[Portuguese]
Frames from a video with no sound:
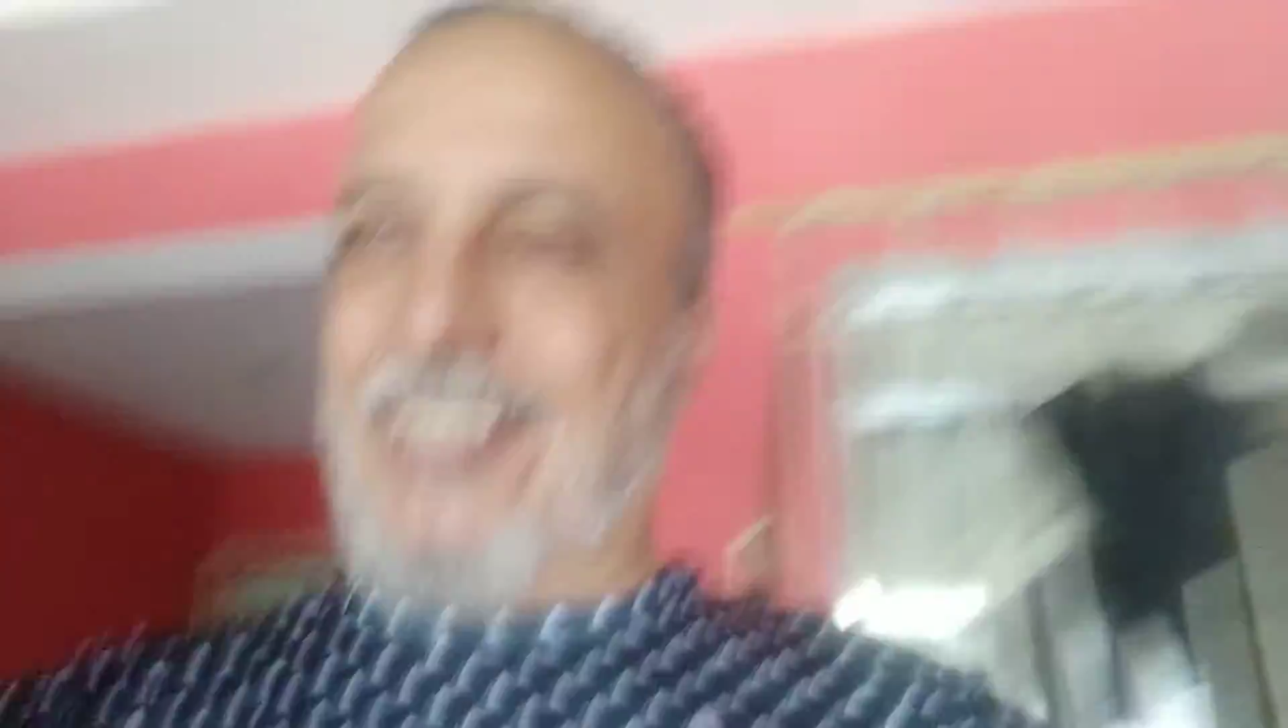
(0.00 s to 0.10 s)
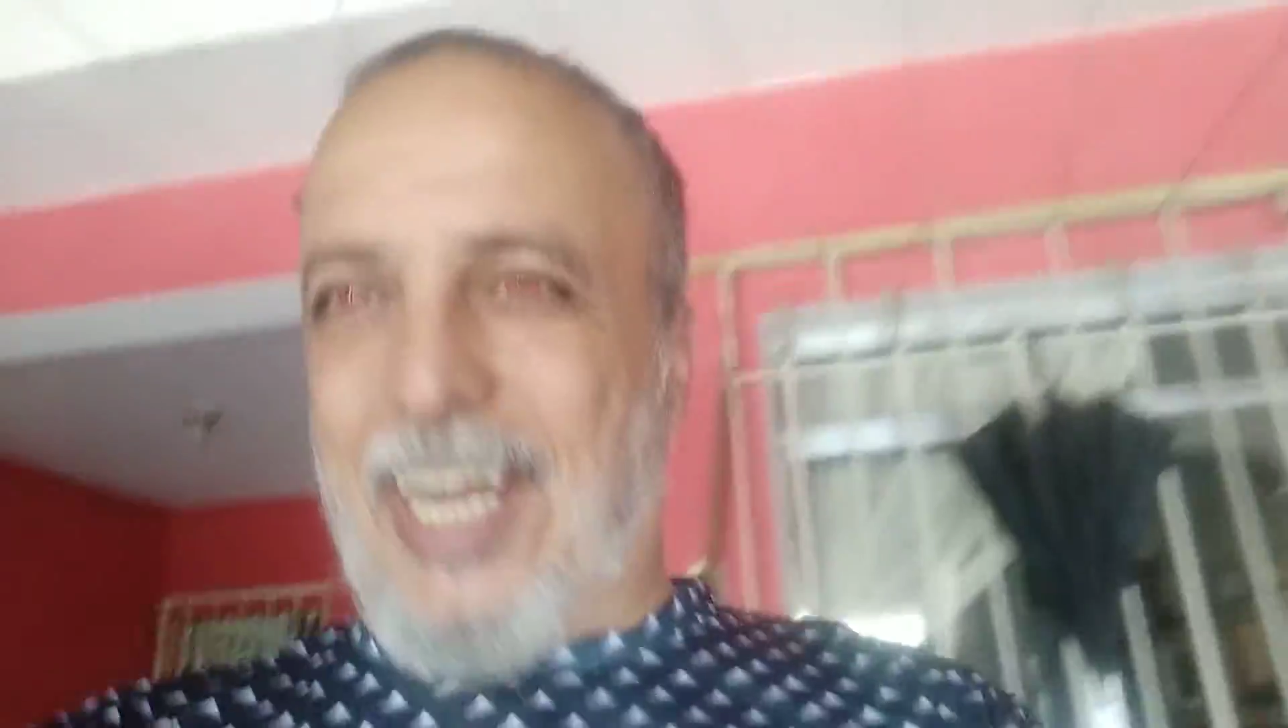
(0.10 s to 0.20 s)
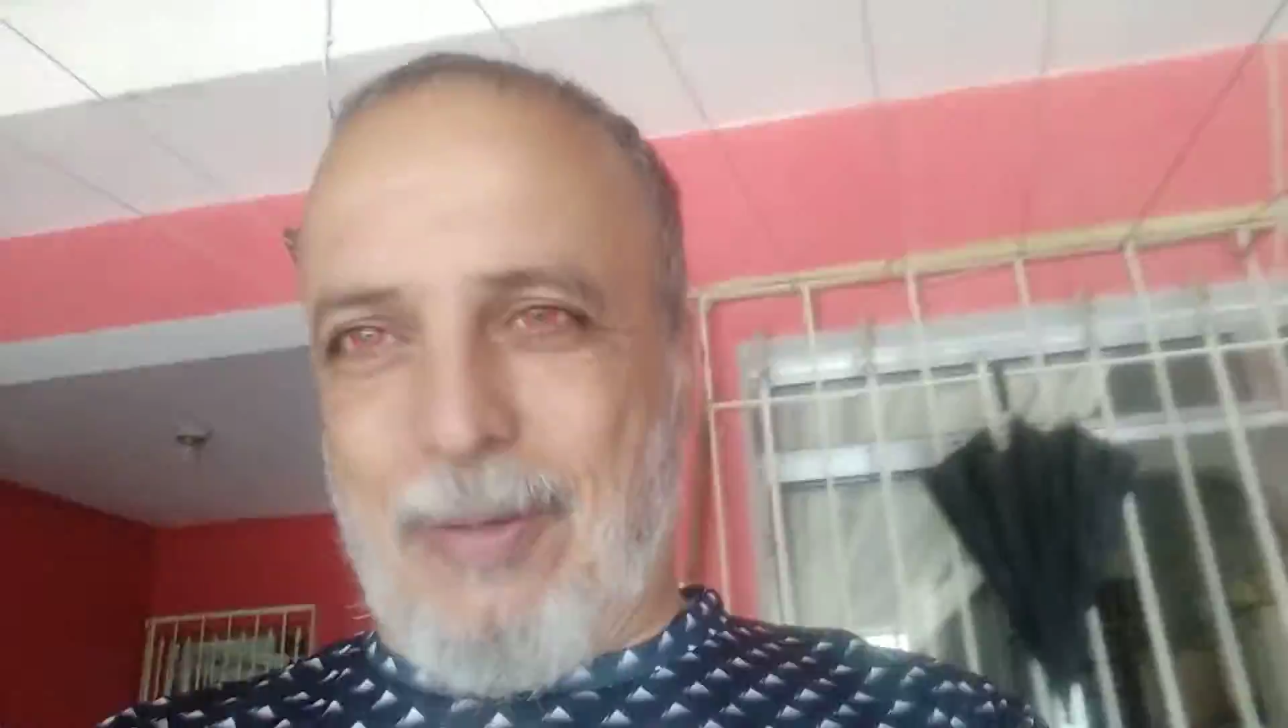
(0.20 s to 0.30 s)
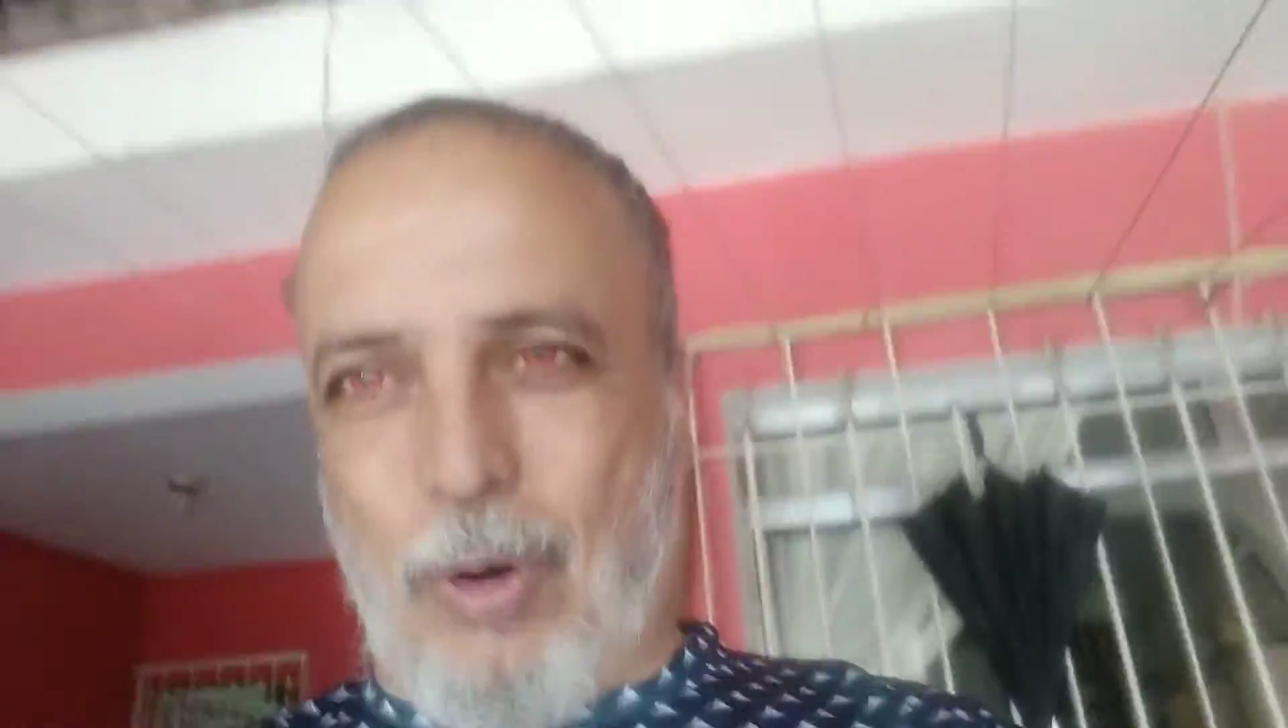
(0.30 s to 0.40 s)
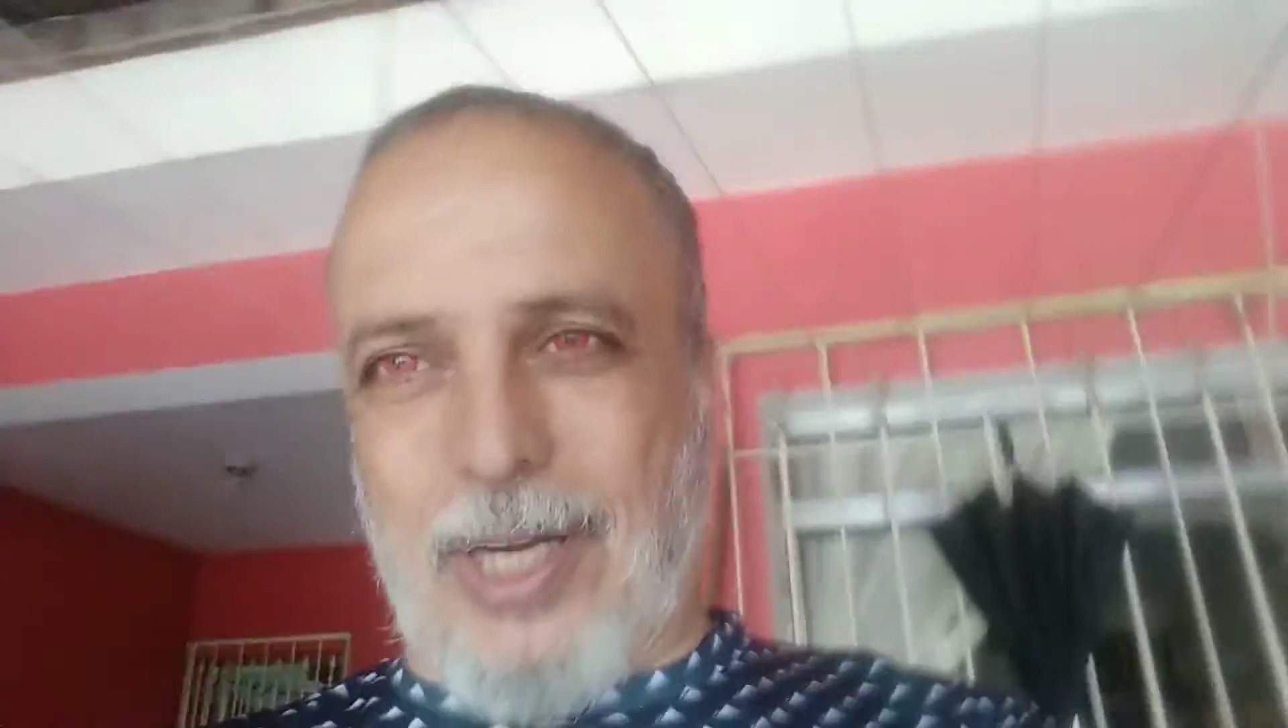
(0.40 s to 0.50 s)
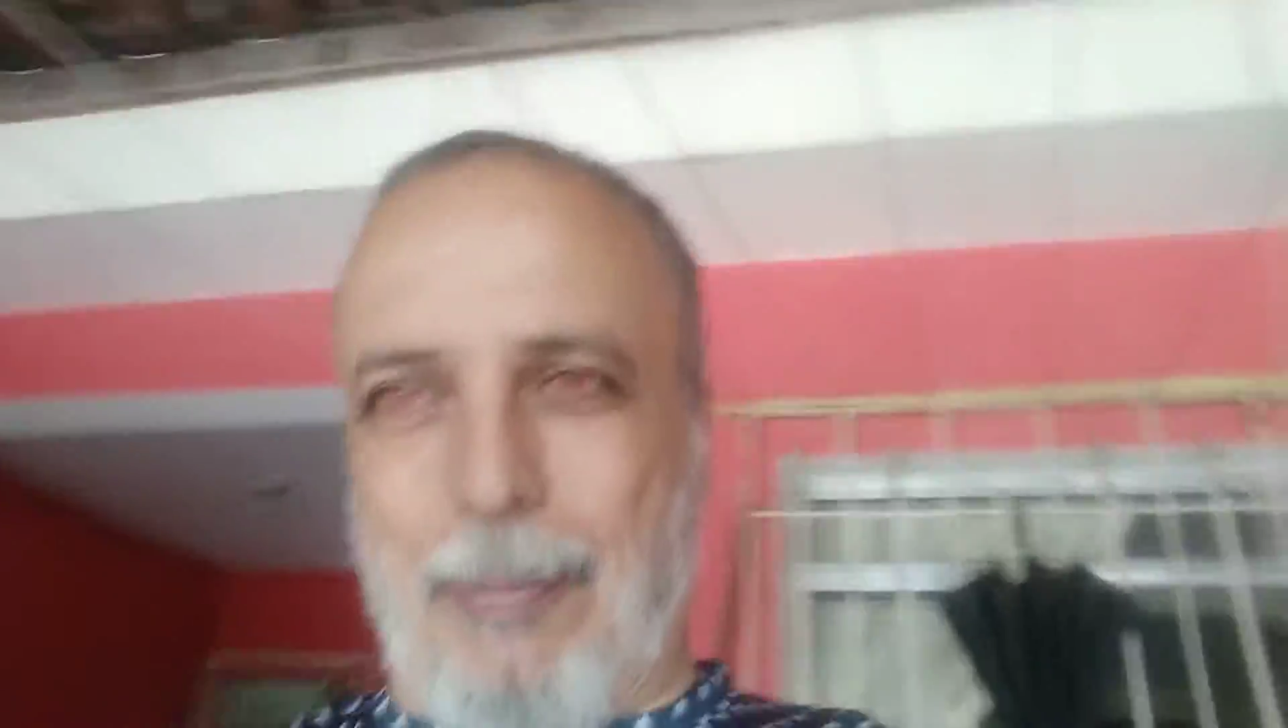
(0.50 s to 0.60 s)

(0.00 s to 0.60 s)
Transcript: E aí, meu